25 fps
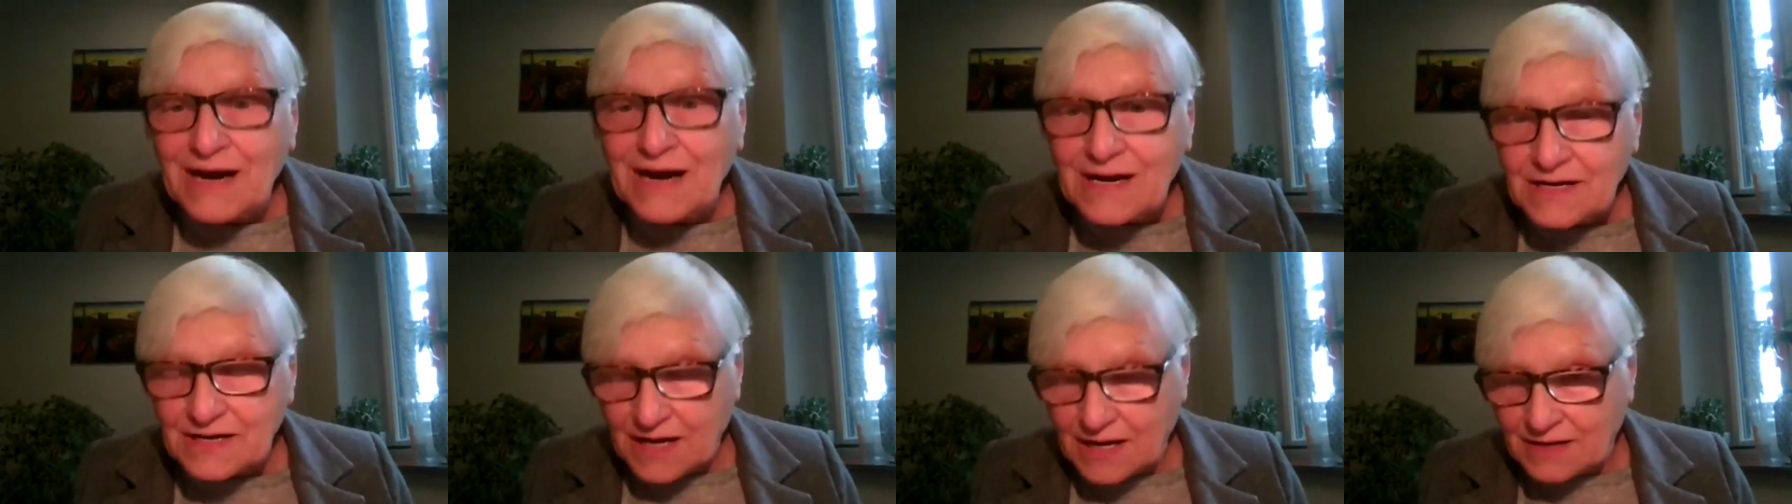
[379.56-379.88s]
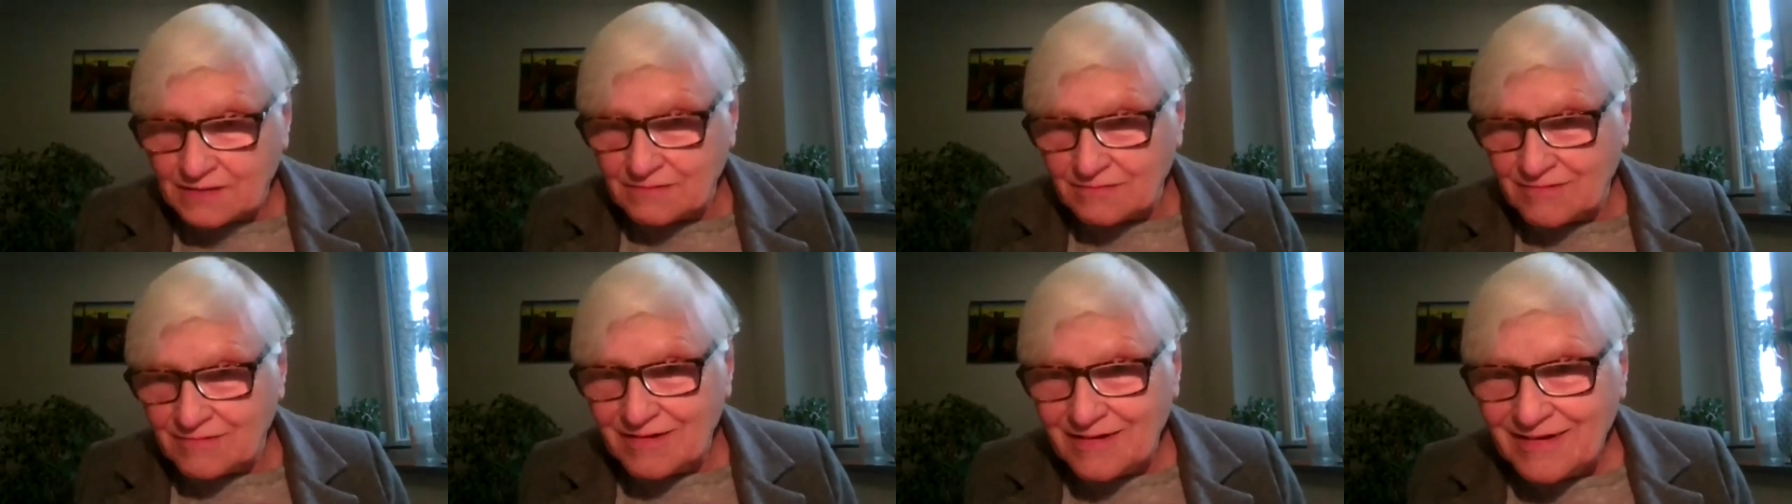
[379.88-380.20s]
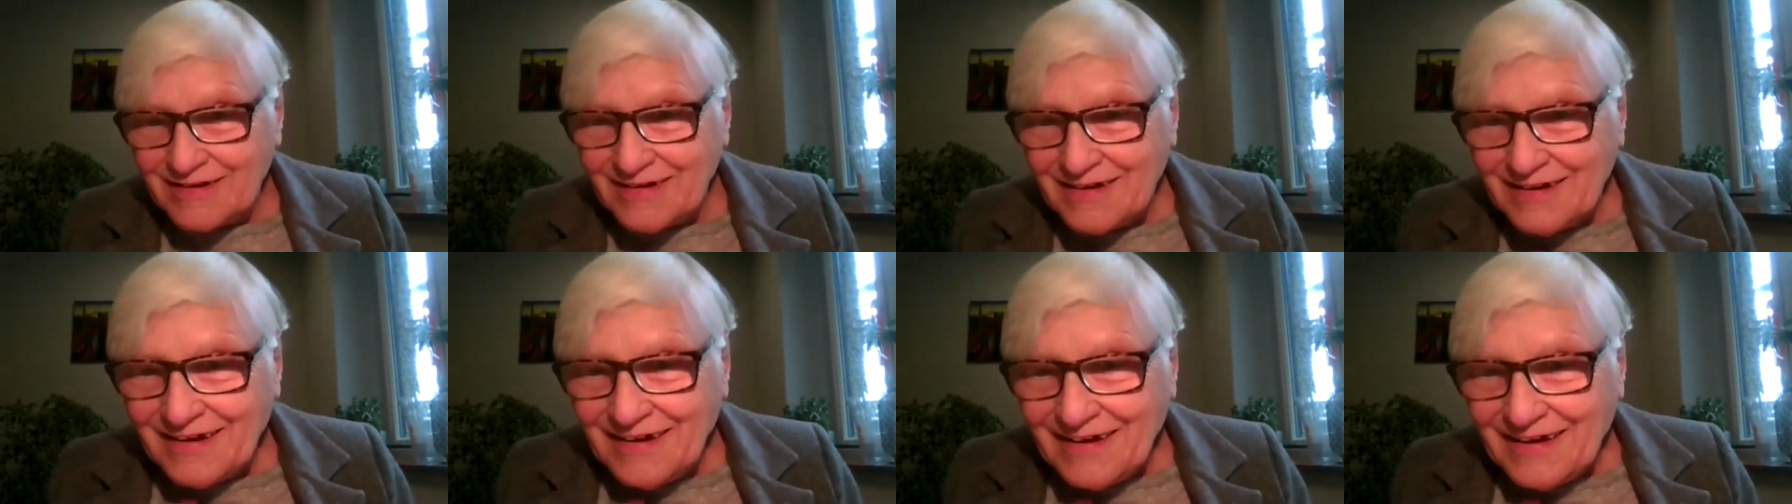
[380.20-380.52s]
także
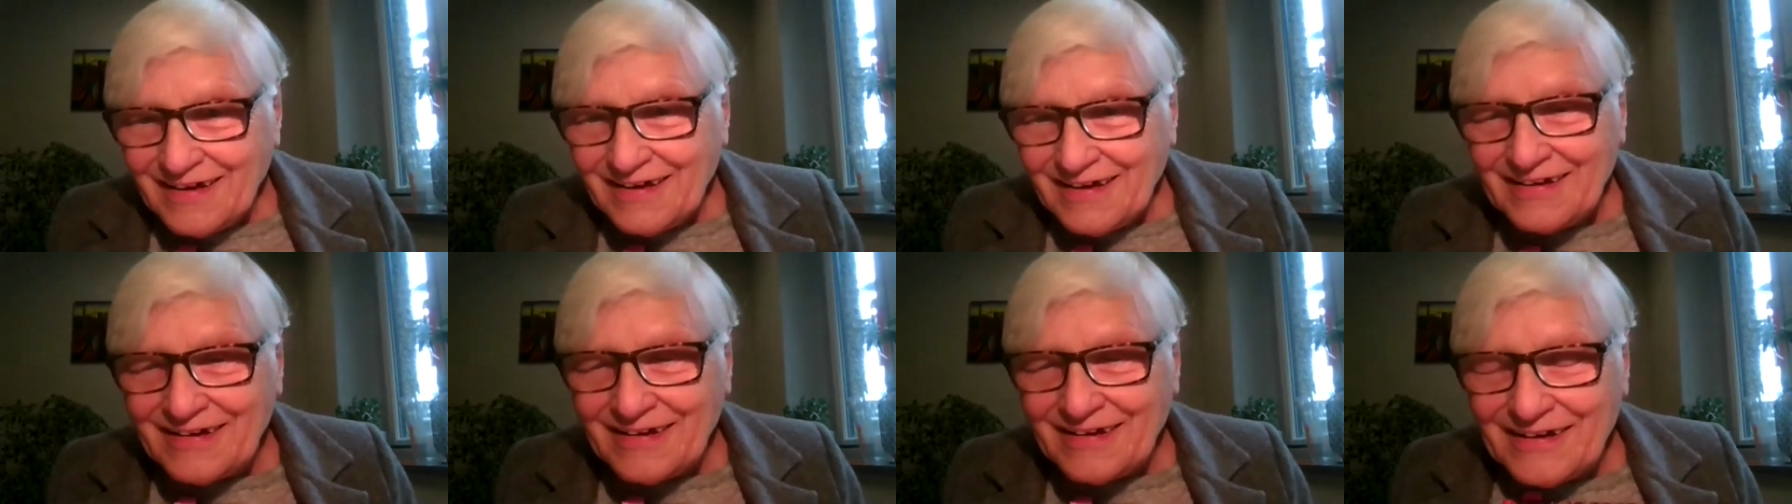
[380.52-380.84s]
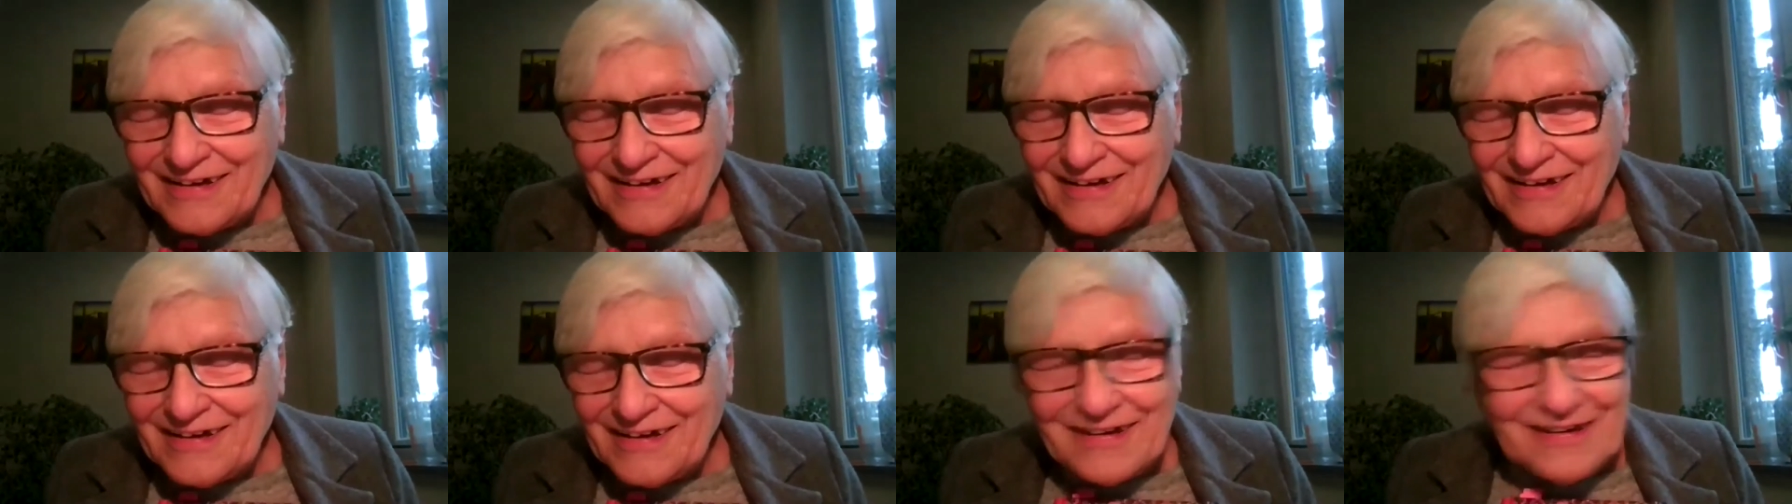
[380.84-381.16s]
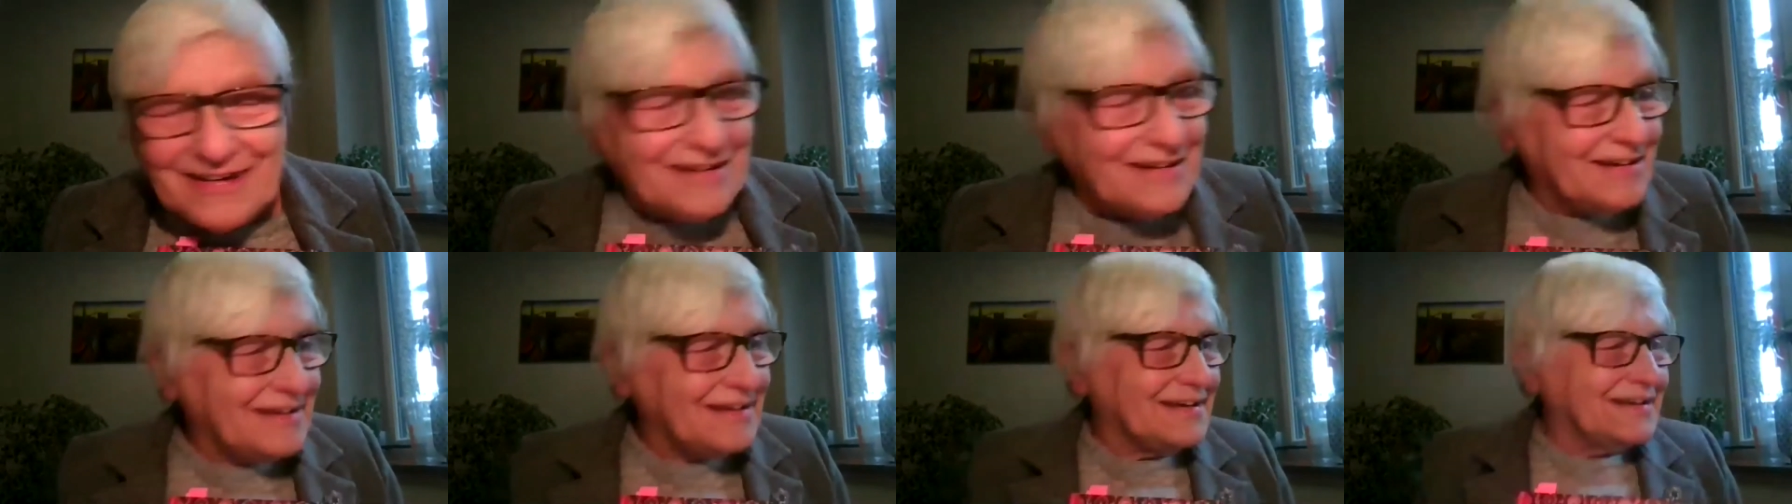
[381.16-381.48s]
Etno o muzyce
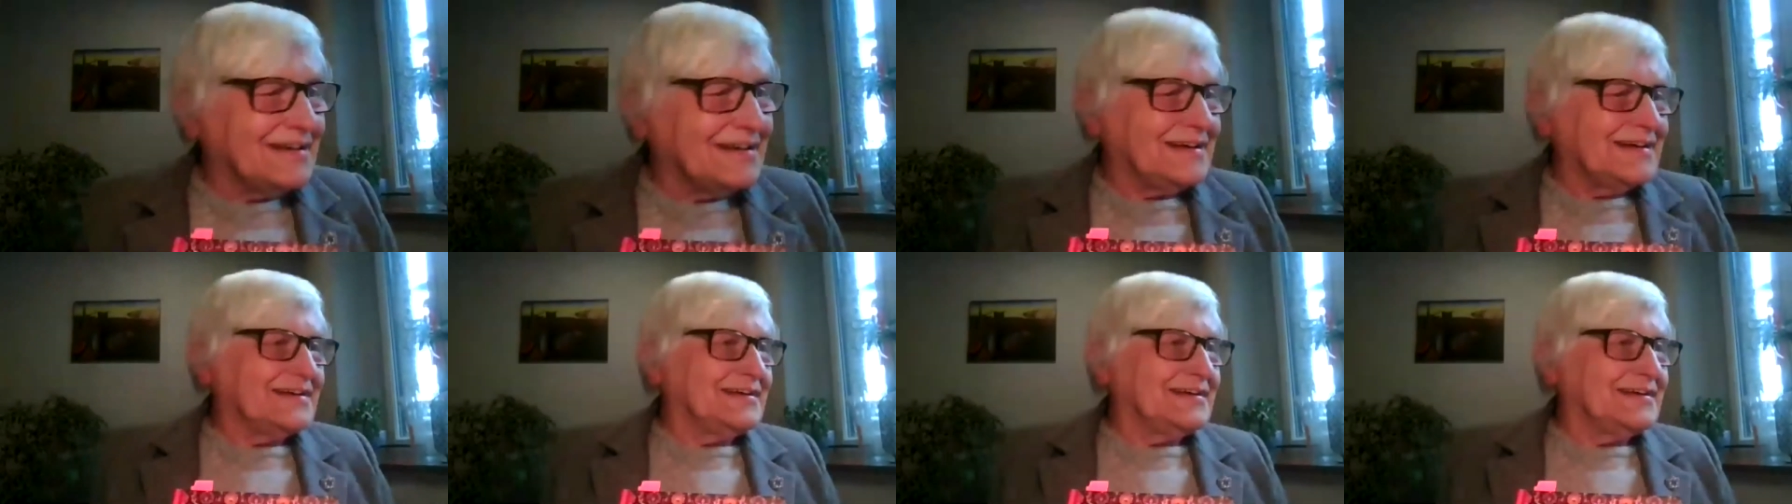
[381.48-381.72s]
świata